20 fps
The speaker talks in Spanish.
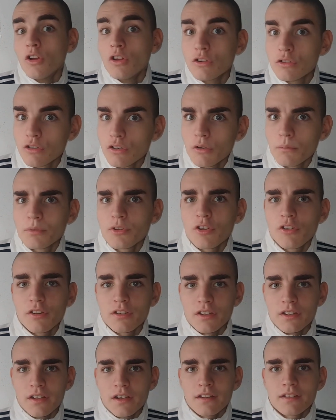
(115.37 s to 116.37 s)
son
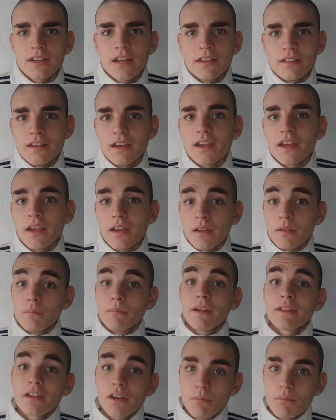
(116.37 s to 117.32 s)
opciones interesantes, que va a